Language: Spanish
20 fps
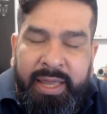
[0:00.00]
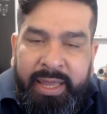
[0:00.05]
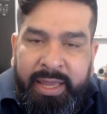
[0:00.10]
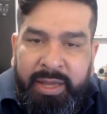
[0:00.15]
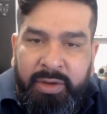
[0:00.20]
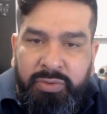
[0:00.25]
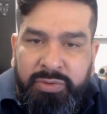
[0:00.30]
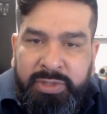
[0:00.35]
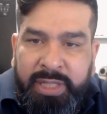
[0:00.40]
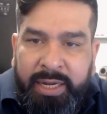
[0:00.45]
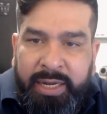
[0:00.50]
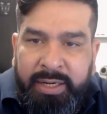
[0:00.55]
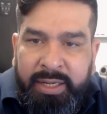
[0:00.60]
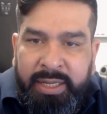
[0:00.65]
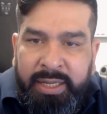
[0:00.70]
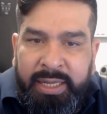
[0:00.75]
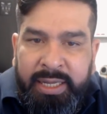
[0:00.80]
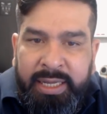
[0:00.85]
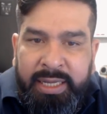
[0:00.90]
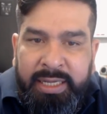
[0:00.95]
ejecutar
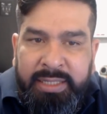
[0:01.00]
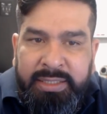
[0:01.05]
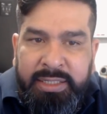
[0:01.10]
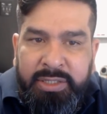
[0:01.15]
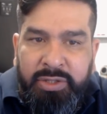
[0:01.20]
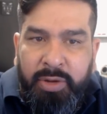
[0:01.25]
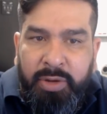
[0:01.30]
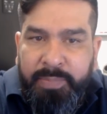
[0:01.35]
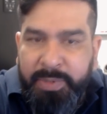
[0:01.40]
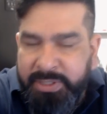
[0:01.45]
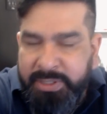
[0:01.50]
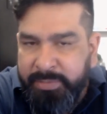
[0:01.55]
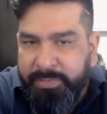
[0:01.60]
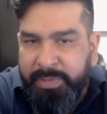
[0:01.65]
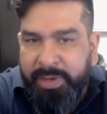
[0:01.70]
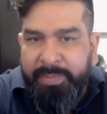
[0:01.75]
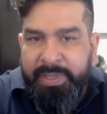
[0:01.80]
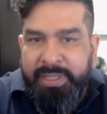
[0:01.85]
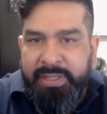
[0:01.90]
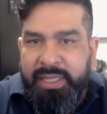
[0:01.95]
y si no, pues
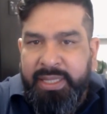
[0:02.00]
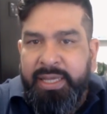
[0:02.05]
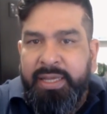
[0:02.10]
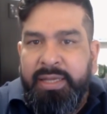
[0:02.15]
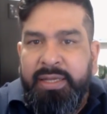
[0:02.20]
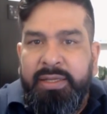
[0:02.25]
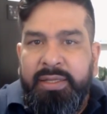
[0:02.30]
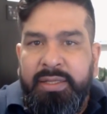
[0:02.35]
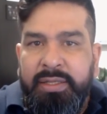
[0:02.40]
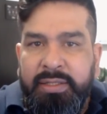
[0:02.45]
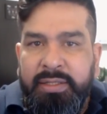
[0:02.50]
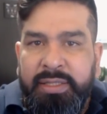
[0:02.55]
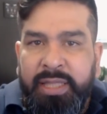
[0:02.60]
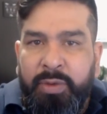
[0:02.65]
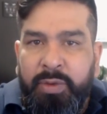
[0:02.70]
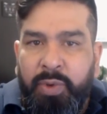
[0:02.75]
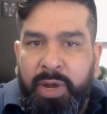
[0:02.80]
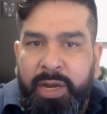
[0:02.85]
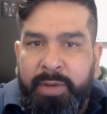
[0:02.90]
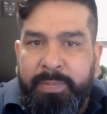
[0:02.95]
simplemente
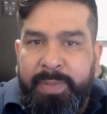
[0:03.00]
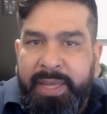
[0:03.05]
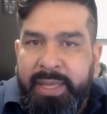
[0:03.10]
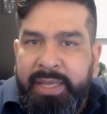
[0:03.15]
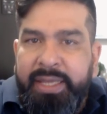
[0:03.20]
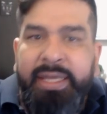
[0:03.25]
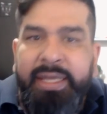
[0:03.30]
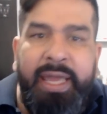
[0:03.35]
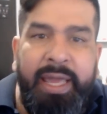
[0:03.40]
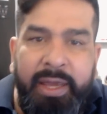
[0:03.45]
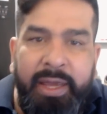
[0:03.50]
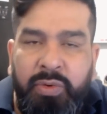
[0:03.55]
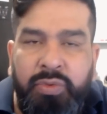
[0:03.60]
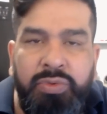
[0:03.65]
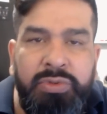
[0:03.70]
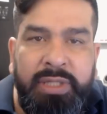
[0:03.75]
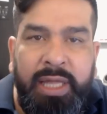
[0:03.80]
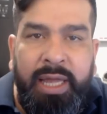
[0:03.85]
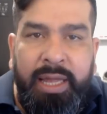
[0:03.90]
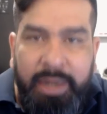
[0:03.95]
devuelve y
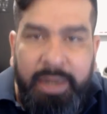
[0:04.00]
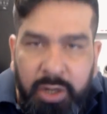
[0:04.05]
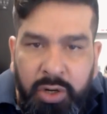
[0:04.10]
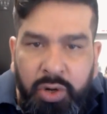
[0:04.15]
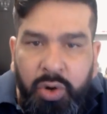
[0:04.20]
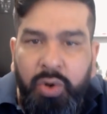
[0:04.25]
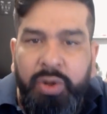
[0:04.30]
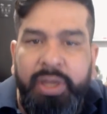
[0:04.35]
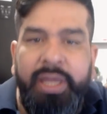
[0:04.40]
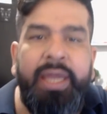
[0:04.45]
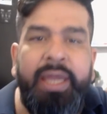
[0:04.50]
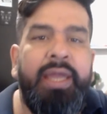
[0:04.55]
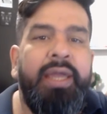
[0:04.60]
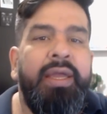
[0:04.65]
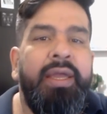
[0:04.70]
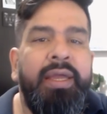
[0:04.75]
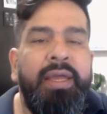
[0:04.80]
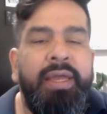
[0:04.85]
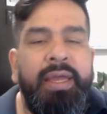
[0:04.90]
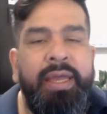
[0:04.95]
ejecuta lo que
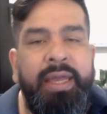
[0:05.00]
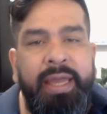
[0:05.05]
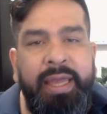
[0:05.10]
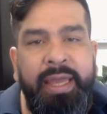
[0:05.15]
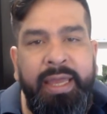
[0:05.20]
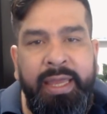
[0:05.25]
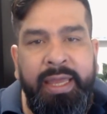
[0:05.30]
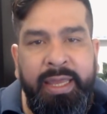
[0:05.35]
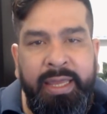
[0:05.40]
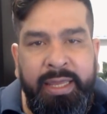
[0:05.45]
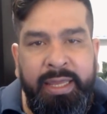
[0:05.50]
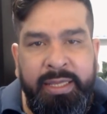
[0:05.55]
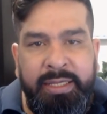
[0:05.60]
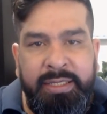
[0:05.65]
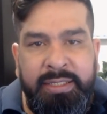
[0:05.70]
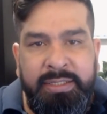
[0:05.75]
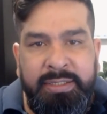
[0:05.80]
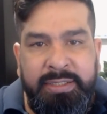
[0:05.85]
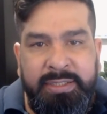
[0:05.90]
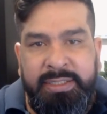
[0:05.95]
eh,
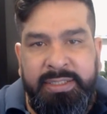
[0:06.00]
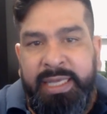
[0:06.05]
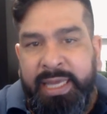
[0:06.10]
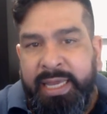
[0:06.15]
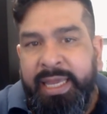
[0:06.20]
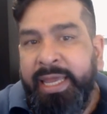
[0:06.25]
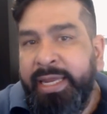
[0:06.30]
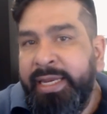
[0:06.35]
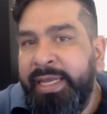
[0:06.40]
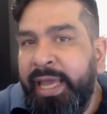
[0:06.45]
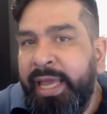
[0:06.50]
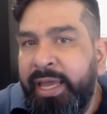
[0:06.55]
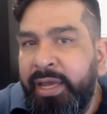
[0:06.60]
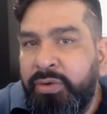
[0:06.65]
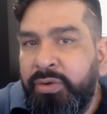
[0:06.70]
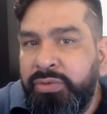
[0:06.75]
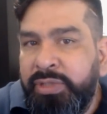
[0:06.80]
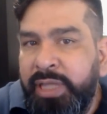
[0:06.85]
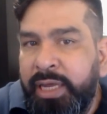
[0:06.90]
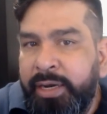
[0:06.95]
se quería
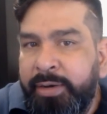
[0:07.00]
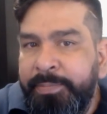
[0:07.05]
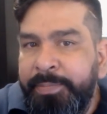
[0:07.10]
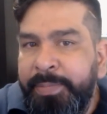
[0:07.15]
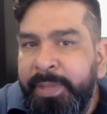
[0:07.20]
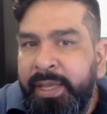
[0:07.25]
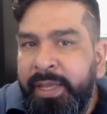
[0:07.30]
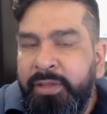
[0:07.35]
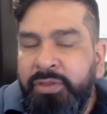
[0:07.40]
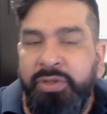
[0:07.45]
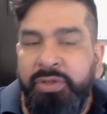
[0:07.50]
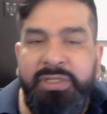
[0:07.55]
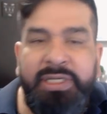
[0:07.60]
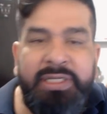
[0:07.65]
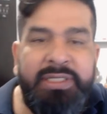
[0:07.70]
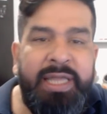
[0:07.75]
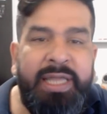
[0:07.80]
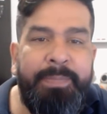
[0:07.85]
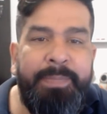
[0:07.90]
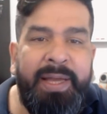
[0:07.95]
ejecutar.
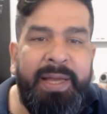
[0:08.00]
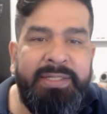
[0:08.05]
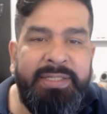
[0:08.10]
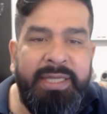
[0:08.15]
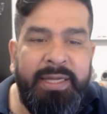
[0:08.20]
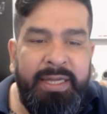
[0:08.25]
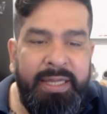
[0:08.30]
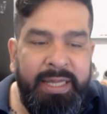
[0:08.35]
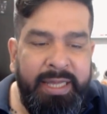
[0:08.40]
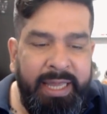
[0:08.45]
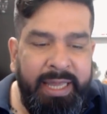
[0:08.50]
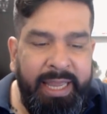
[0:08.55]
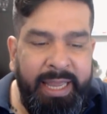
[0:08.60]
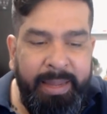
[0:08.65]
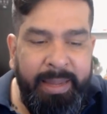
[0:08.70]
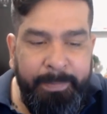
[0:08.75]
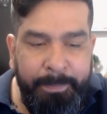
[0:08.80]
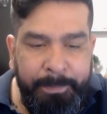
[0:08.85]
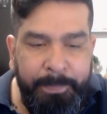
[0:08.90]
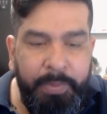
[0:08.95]
Entonces, ¿qué pasa?
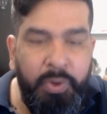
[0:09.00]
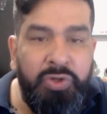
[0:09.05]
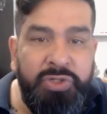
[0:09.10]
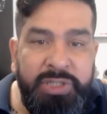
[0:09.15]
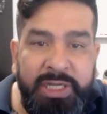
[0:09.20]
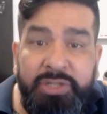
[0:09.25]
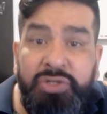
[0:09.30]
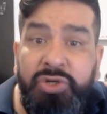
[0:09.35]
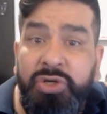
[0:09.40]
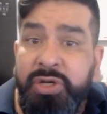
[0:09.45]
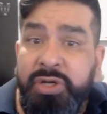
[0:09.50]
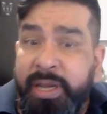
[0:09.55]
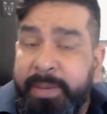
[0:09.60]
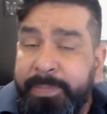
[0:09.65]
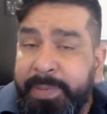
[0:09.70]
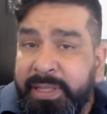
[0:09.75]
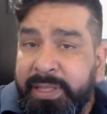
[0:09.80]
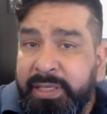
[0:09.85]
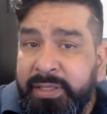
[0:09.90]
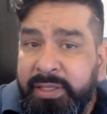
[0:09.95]
en procesos
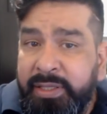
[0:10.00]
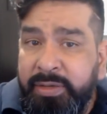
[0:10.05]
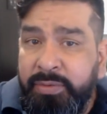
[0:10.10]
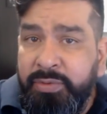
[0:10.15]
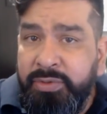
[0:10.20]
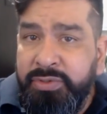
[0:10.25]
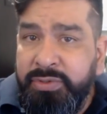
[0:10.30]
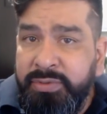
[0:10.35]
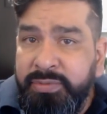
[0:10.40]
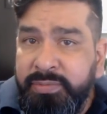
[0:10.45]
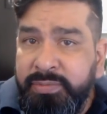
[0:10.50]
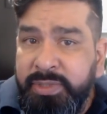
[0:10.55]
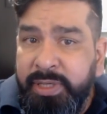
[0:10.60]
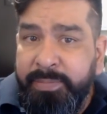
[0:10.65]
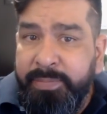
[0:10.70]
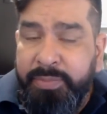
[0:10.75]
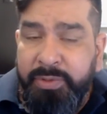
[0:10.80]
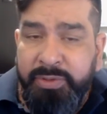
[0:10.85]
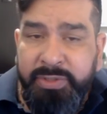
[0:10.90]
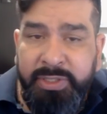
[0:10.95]
repetitivos y
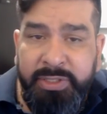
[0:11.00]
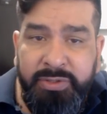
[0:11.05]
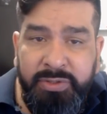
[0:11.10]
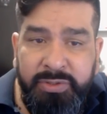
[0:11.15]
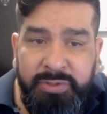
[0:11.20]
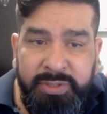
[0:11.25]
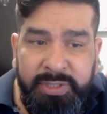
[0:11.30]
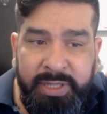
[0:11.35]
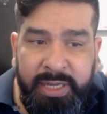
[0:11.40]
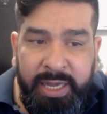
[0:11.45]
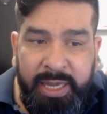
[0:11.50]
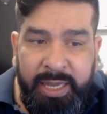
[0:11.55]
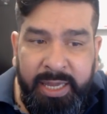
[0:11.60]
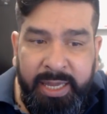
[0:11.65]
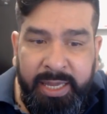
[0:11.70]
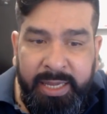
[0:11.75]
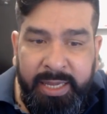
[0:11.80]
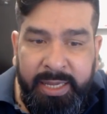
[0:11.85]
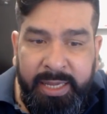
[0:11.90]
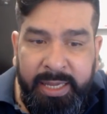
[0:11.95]
en procesos
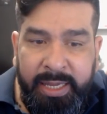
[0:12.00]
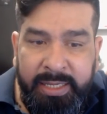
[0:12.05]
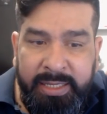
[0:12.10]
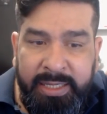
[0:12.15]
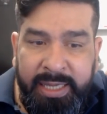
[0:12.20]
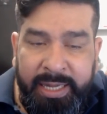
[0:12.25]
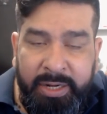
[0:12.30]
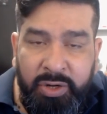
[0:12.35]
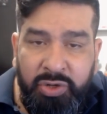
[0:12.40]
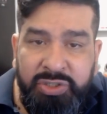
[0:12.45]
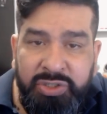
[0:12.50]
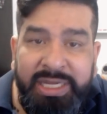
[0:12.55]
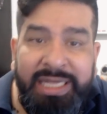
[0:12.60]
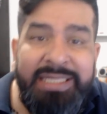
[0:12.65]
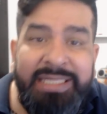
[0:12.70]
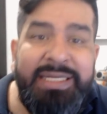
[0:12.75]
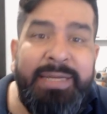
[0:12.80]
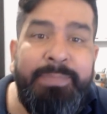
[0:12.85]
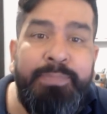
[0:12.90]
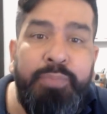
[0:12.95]
que, en los
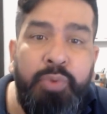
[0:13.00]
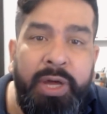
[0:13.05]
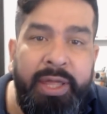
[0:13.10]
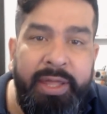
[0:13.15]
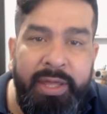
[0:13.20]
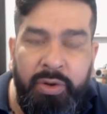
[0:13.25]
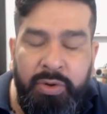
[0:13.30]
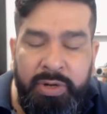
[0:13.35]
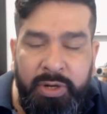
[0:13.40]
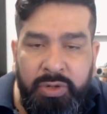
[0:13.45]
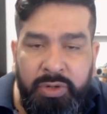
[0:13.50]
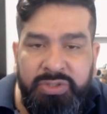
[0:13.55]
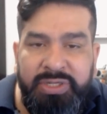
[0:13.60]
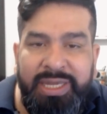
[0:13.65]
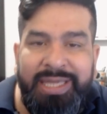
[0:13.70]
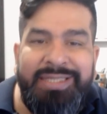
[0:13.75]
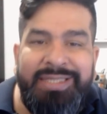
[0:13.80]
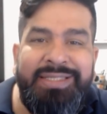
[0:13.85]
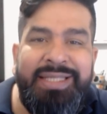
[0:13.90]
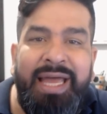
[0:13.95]
que se puede o en los
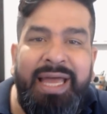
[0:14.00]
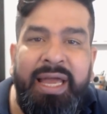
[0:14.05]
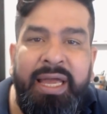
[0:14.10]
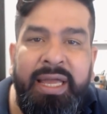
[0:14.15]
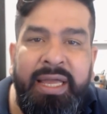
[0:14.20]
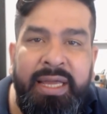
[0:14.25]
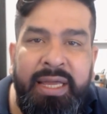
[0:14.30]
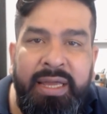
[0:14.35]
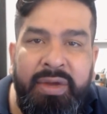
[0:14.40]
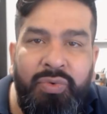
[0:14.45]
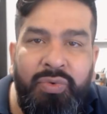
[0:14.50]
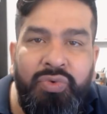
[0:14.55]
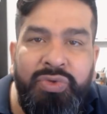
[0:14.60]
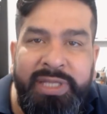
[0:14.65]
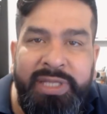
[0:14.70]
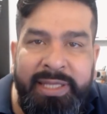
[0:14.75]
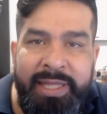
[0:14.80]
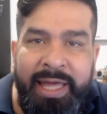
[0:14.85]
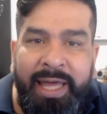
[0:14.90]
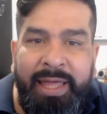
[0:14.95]
que esta
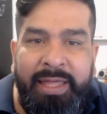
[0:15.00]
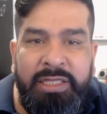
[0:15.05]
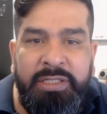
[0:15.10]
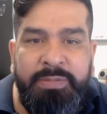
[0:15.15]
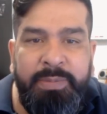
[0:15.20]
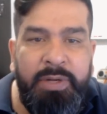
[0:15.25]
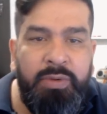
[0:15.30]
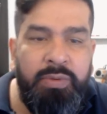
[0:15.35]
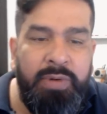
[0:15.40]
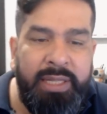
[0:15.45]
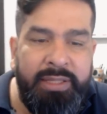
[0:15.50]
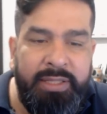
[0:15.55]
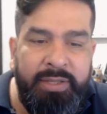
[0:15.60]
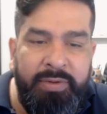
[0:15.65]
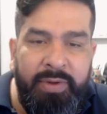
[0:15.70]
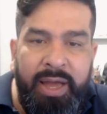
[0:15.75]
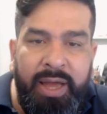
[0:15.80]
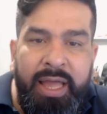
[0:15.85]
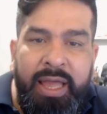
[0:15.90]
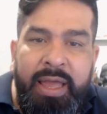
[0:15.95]
unidad
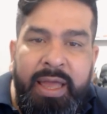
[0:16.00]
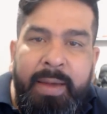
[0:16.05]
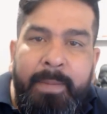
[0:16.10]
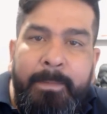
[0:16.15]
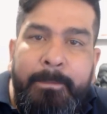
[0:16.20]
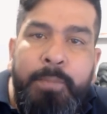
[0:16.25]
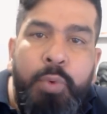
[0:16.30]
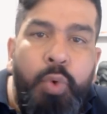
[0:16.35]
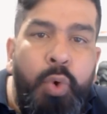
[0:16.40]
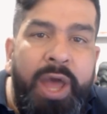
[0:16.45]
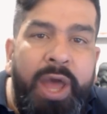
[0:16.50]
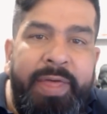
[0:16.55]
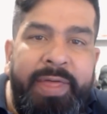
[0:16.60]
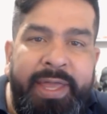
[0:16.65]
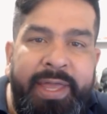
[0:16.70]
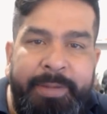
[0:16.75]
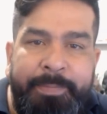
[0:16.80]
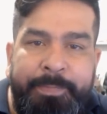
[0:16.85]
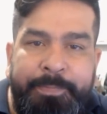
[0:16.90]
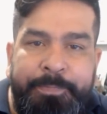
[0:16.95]
especulativa
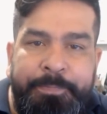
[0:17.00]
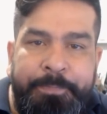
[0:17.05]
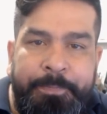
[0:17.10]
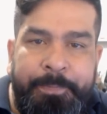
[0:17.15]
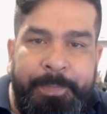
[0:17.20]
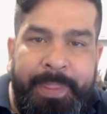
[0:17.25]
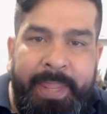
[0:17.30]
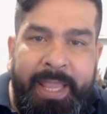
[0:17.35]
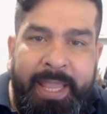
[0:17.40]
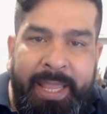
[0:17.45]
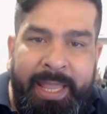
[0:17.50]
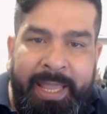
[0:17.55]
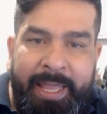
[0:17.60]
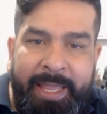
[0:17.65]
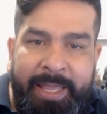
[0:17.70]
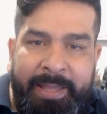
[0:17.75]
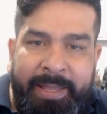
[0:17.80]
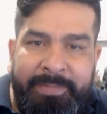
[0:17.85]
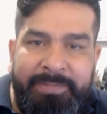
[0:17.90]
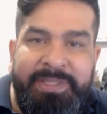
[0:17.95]
puede
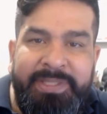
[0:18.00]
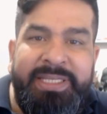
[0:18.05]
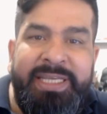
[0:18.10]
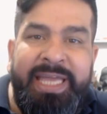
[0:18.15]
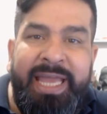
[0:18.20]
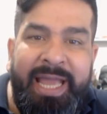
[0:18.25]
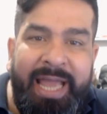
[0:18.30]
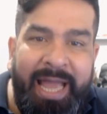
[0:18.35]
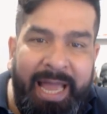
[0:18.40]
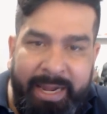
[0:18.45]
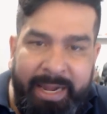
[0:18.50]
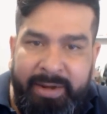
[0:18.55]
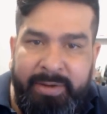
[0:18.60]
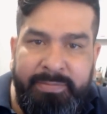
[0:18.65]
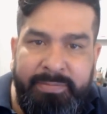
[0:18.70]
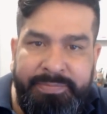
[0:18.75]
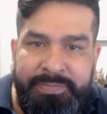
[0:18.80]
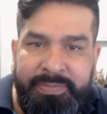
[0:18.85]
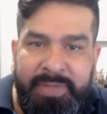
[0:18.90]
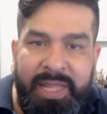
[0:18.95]
eh, llegar
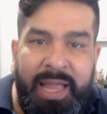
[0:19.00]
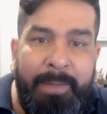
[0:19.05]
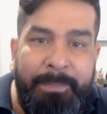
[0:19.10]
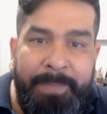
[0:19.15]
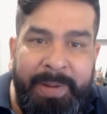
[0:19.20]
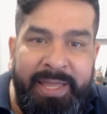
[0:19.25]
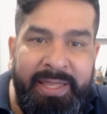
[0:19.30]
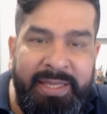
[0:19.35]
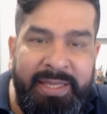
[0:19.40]
a